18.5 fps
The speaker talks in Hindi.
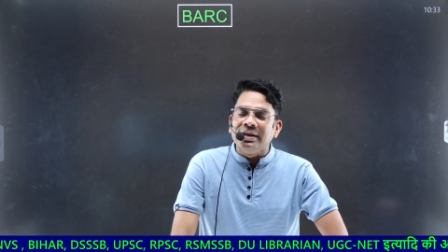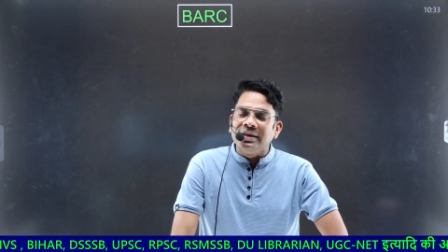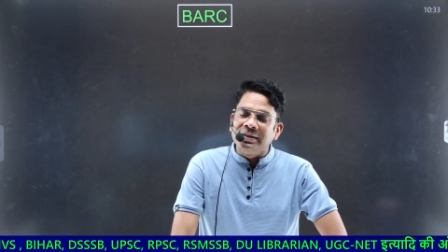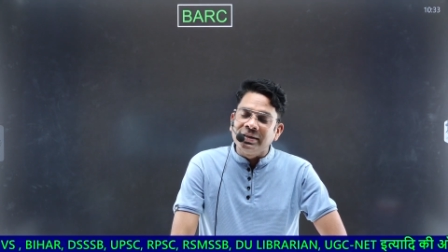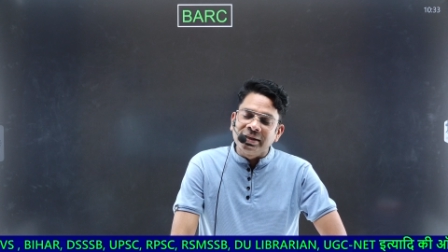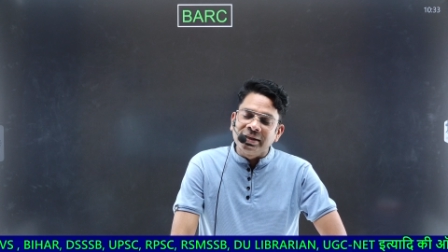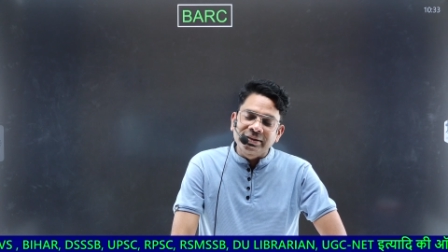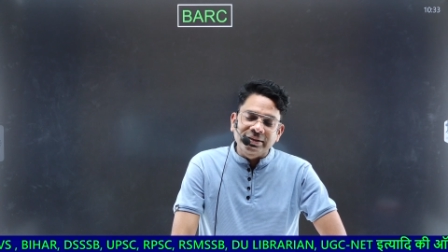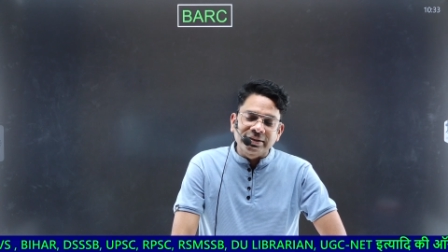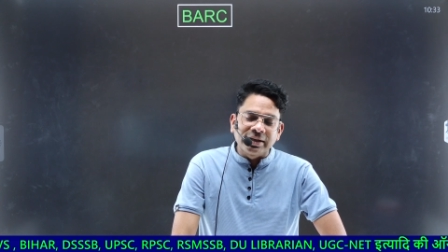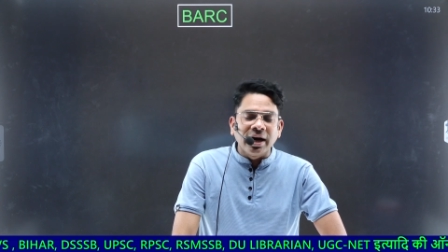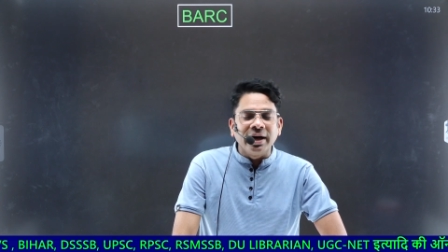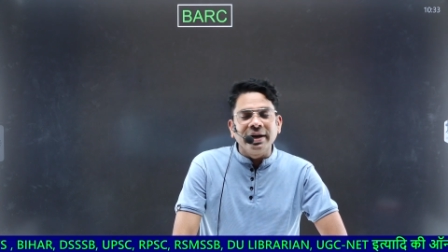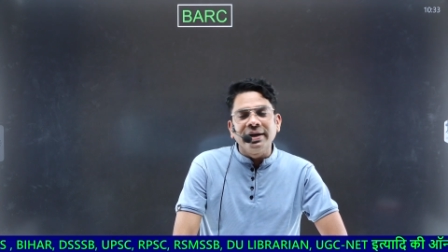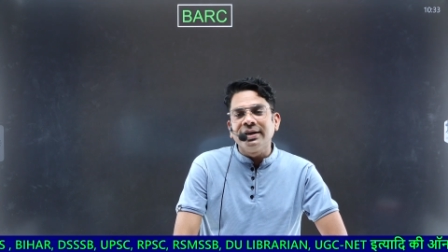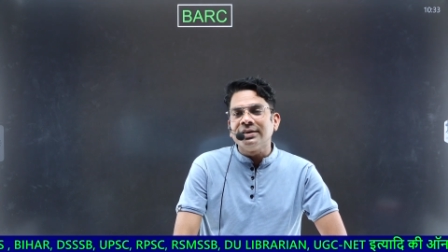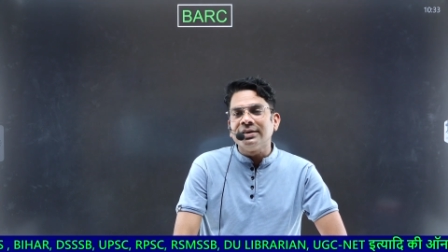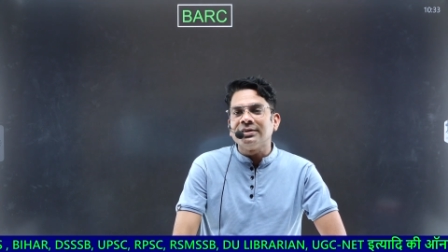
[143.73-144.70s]
ये
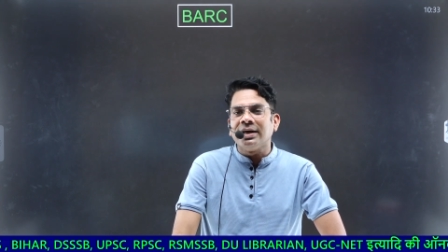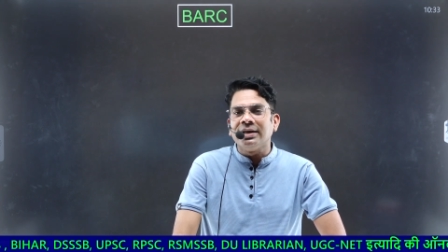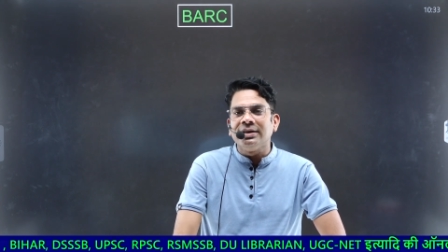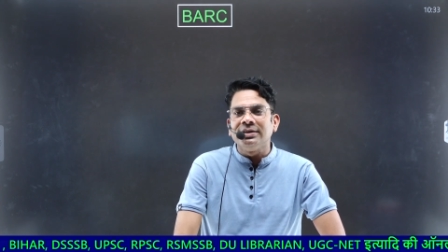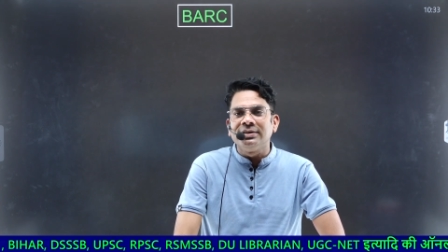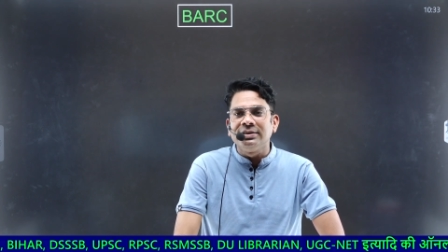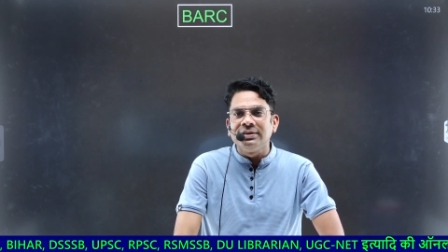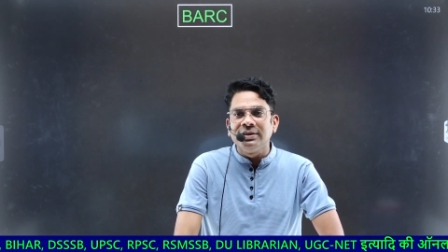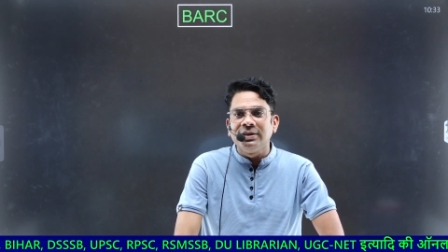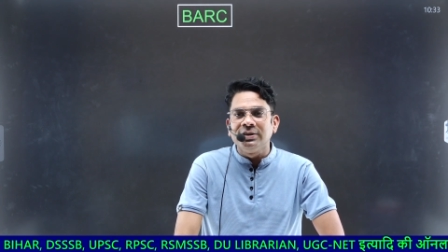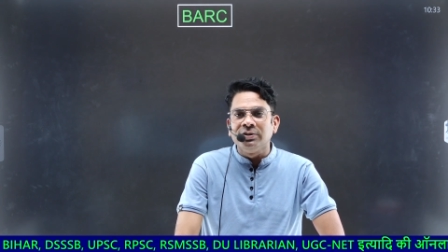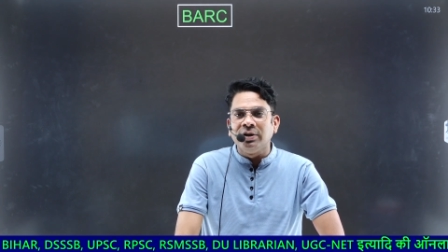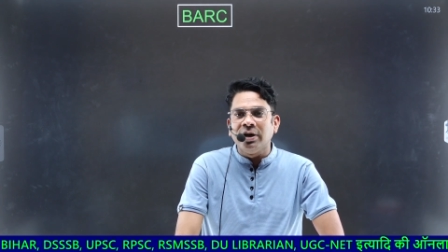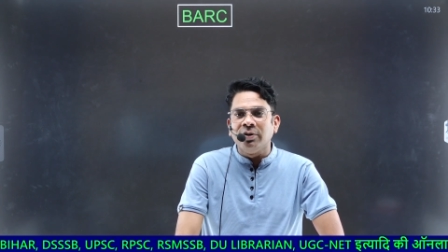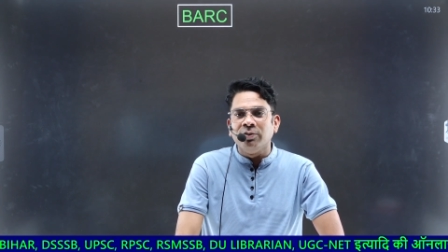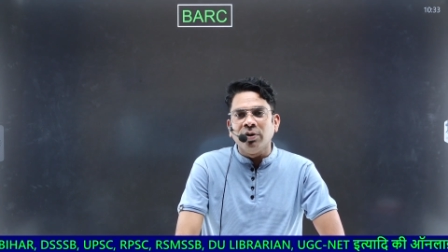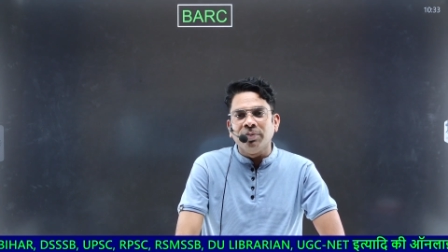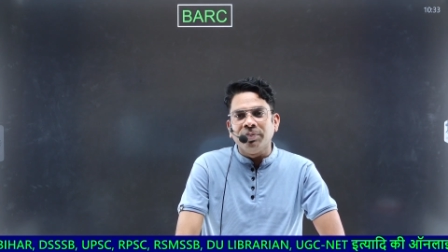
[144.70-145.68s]
सारी की सारी चीज़ें जो
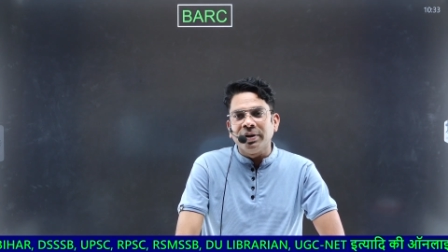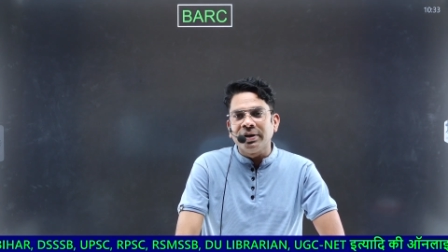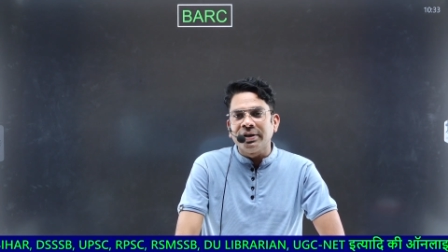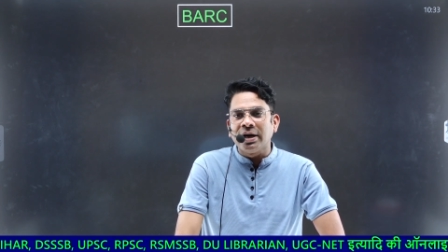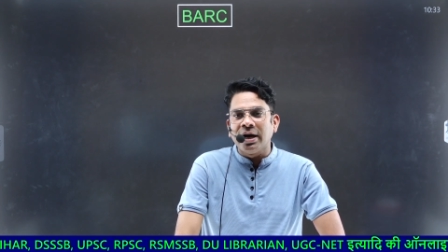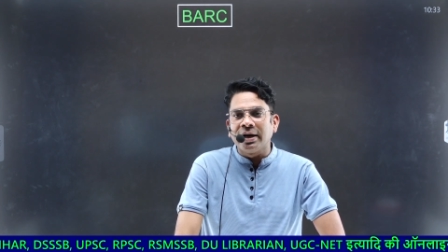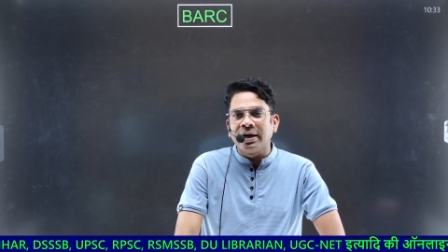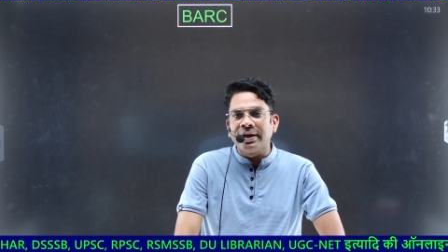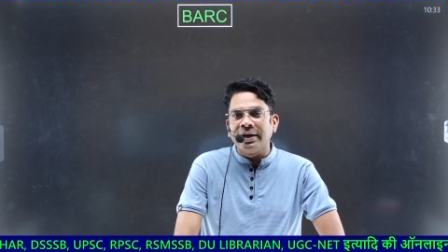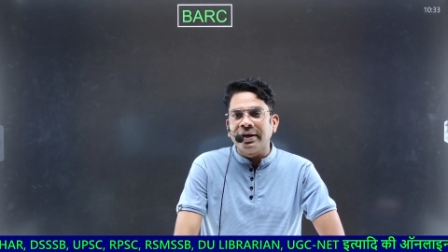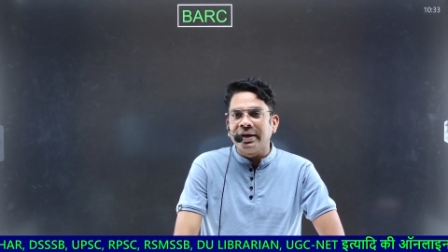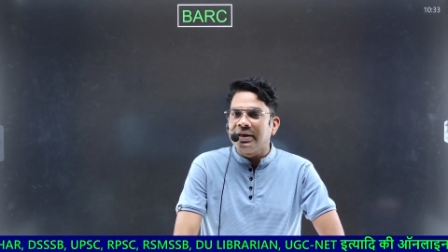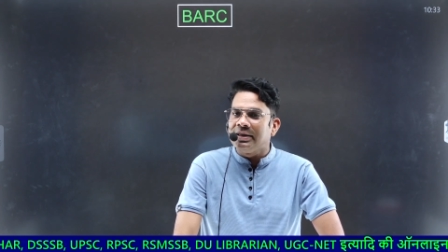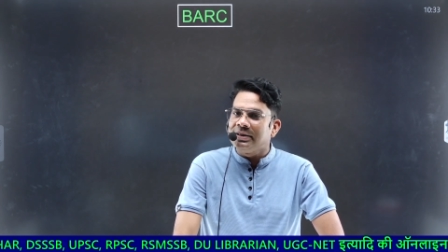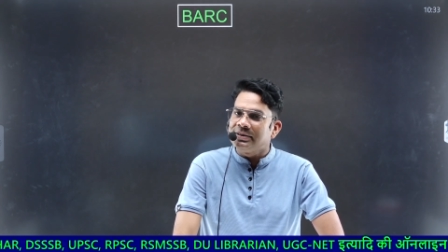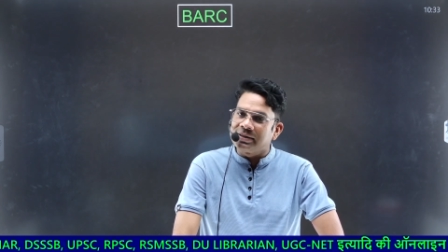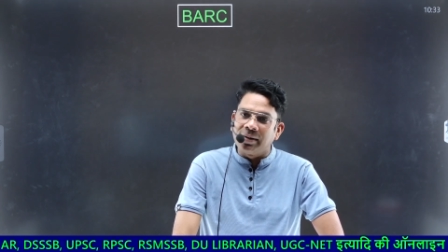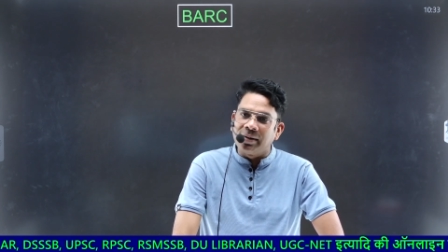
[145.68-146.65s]
है वो अपन क्या
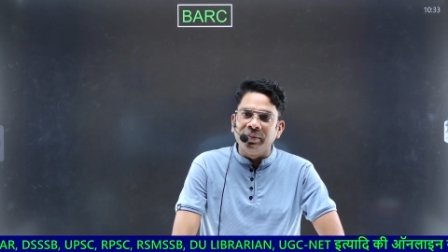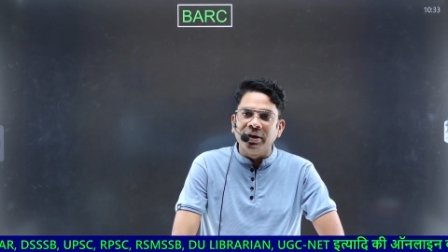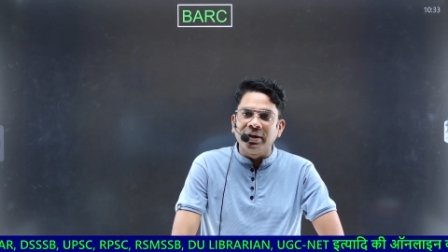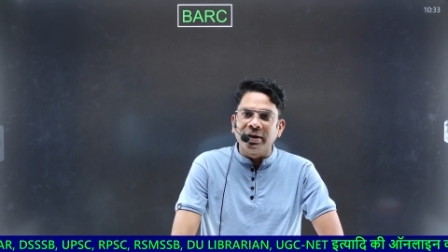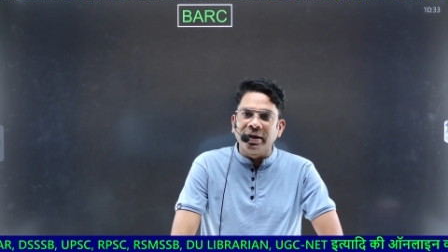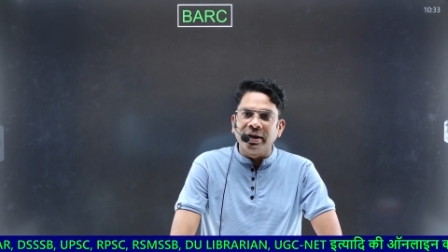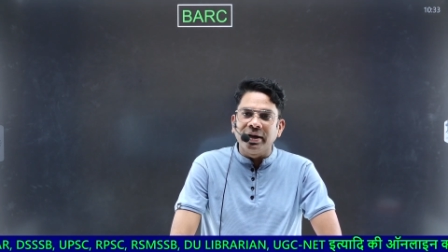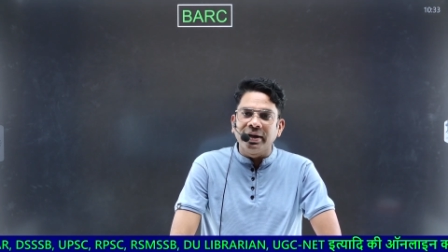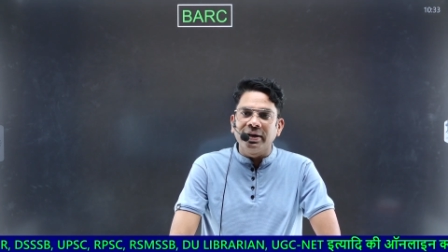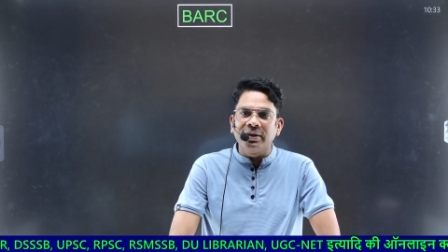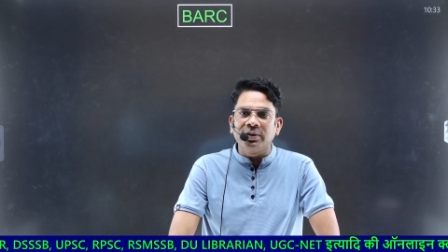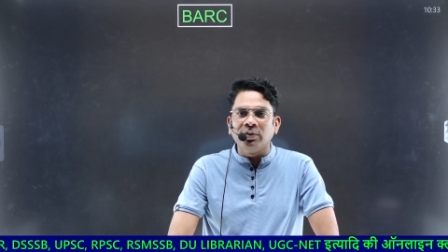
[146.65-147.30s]
करेंगे शामिल करेंगे